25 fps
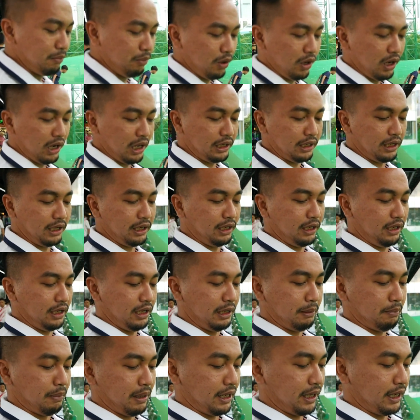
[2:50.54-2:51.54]
bolanya ini yang
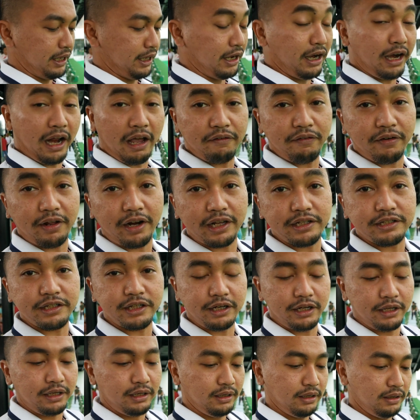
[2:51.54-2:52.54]
dipakai di driving range
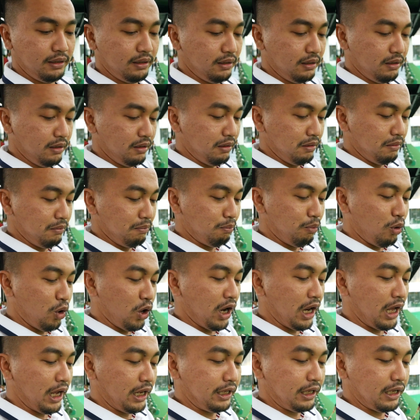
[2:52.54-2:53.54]
ini
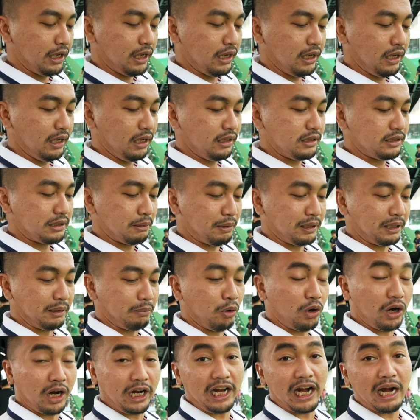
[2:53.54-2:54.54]
bolanya seperti
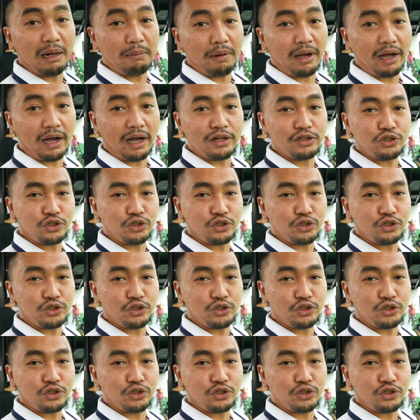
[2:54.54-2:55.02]
bola di lapangan,